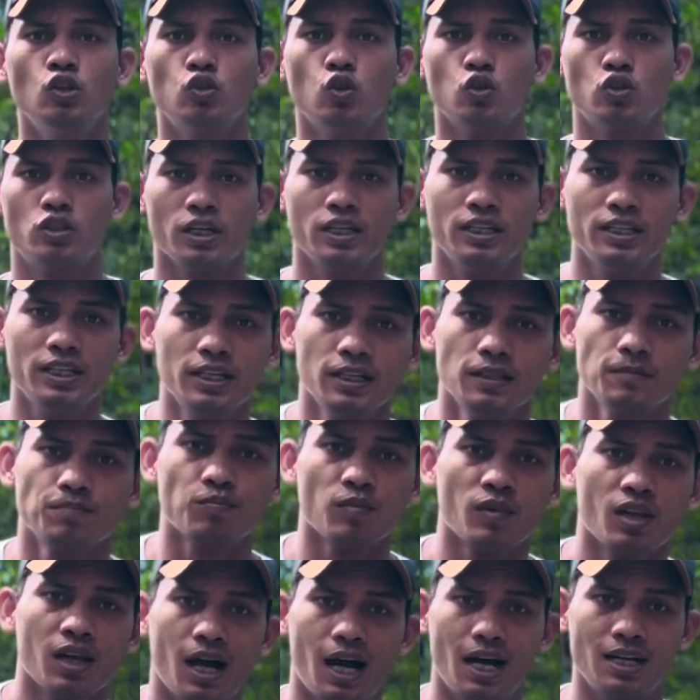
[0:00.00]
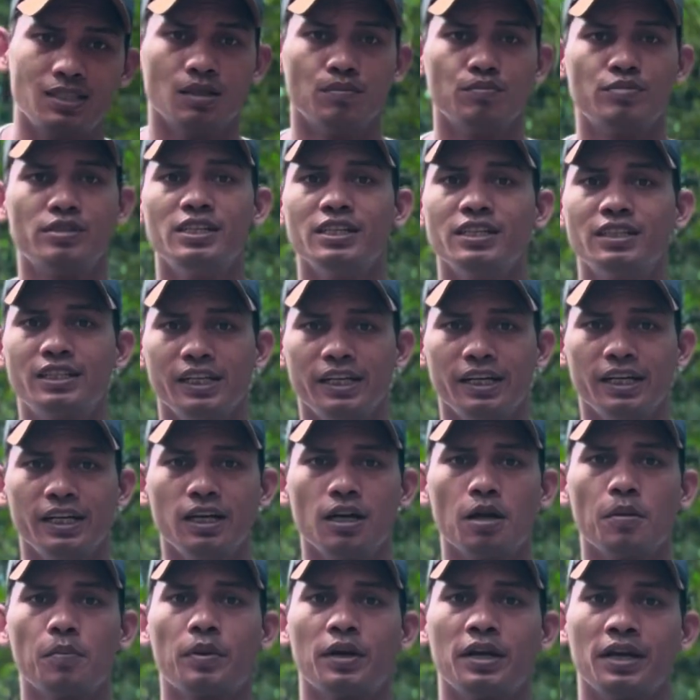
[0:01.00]
तो चलिए आज हम सीखते
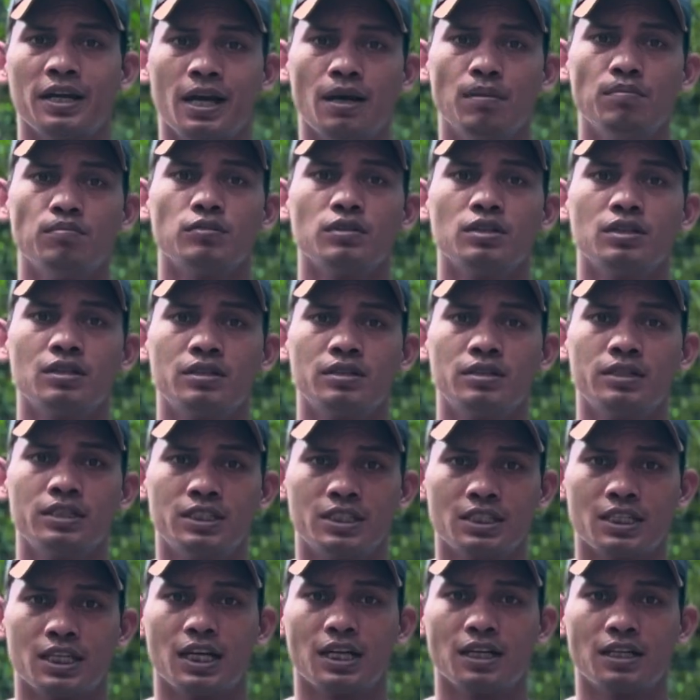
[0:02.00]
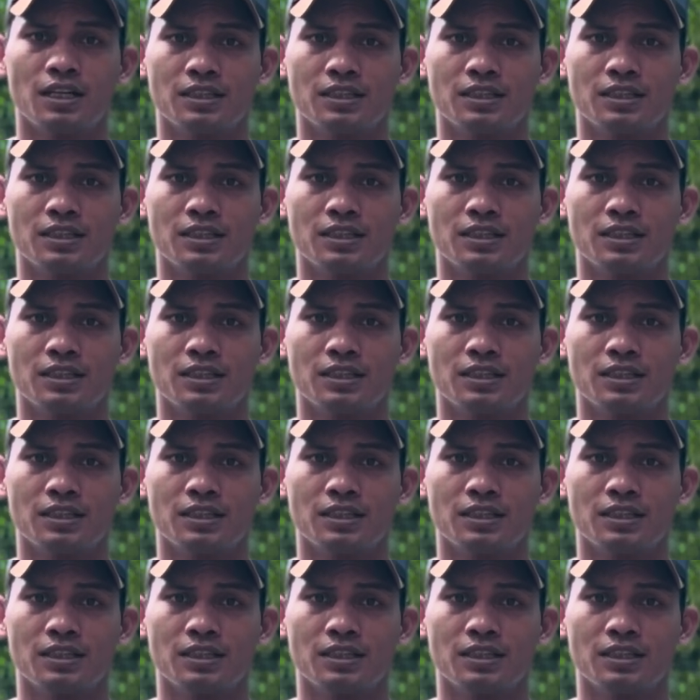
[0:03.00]
हैं प्राणायाम किस तरह